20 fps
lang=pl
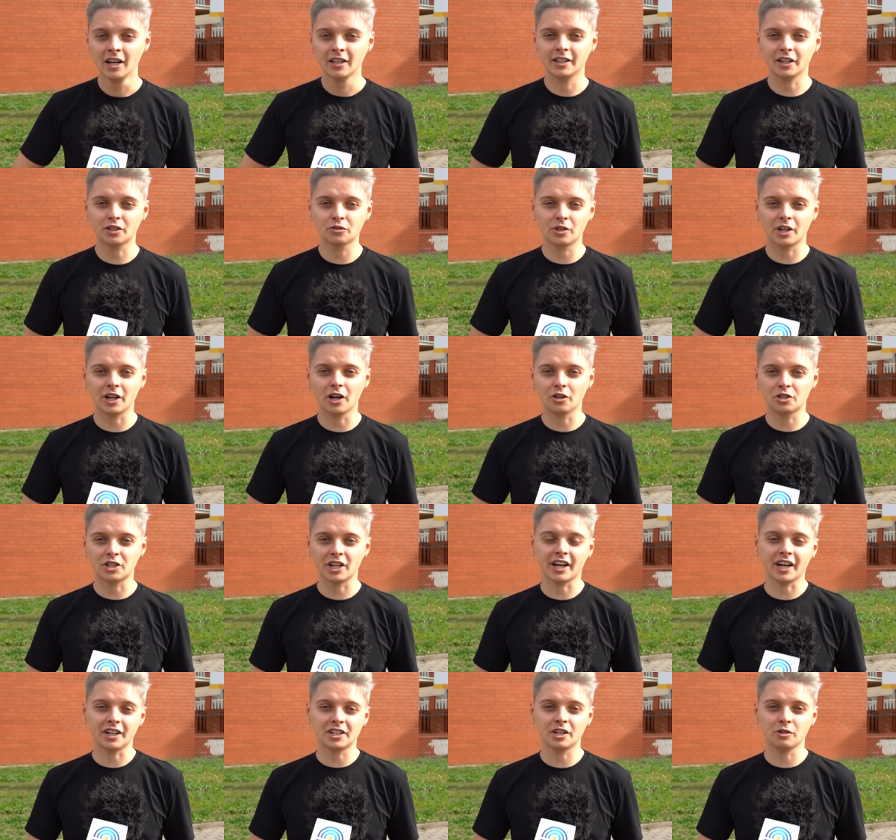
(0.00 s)
na którego
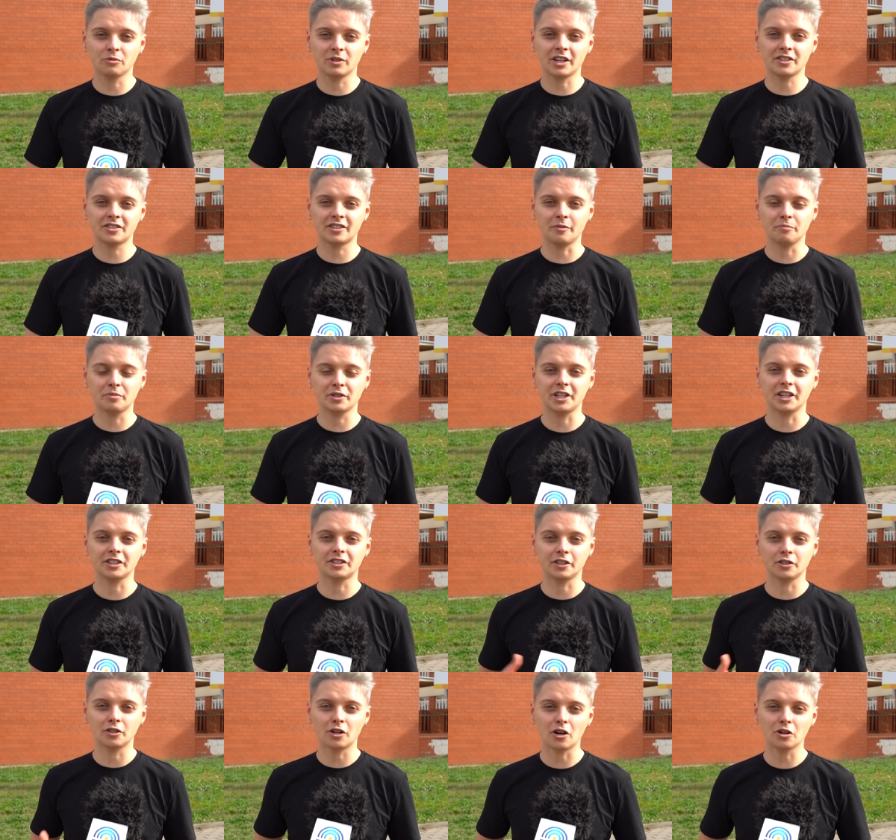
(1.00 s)
czeka się następnie
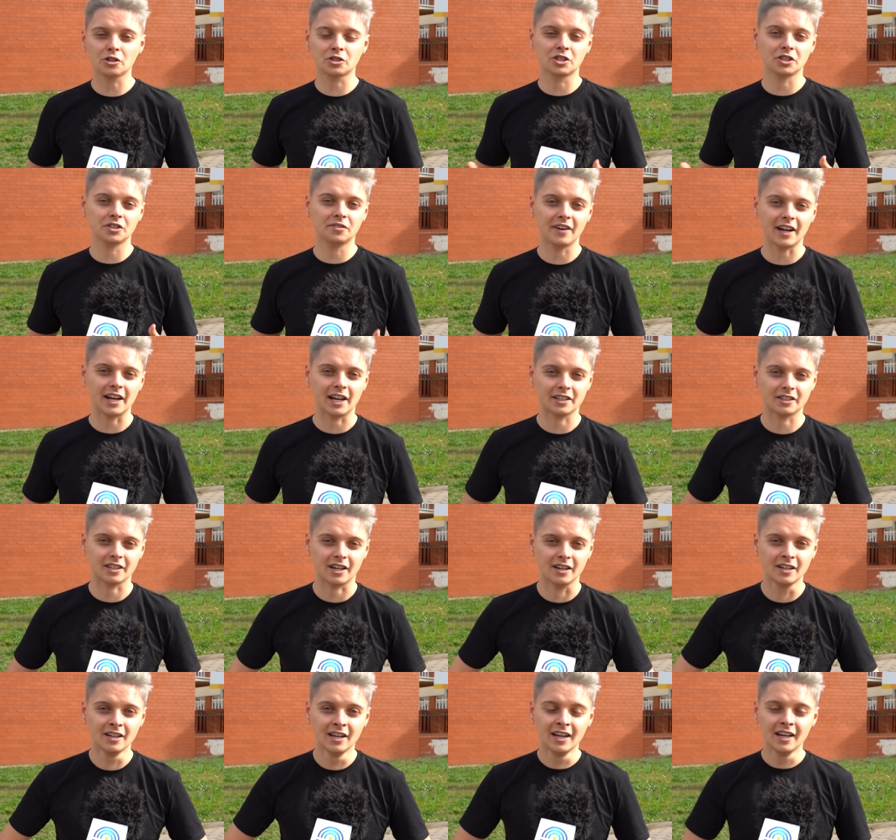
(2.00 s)
ten rok czy dwa
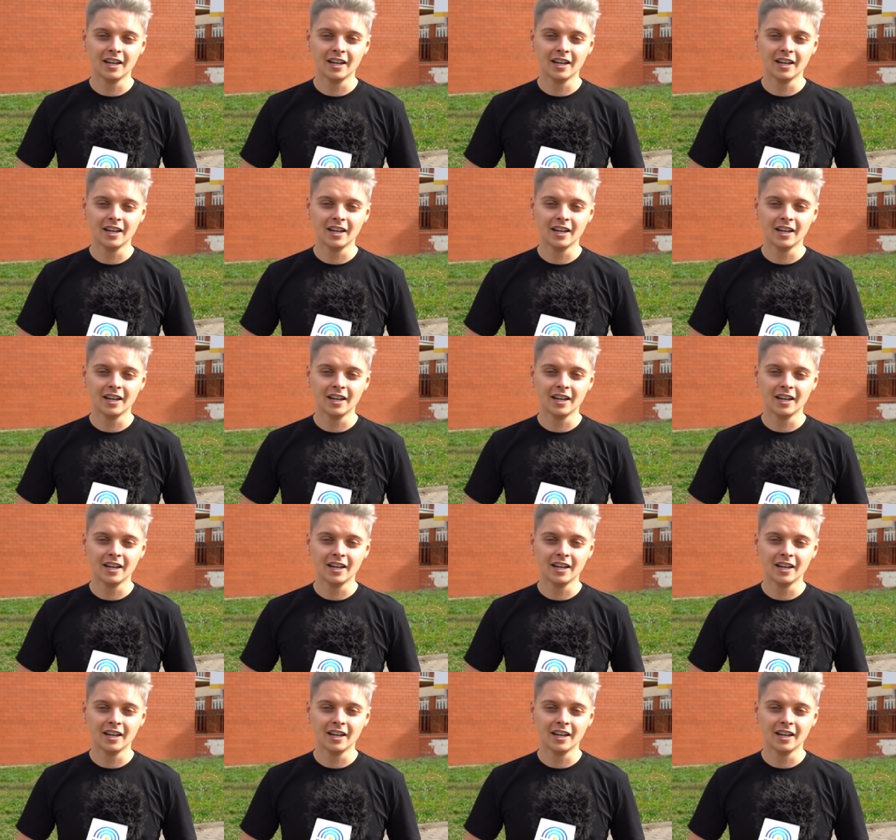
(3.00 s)
lata.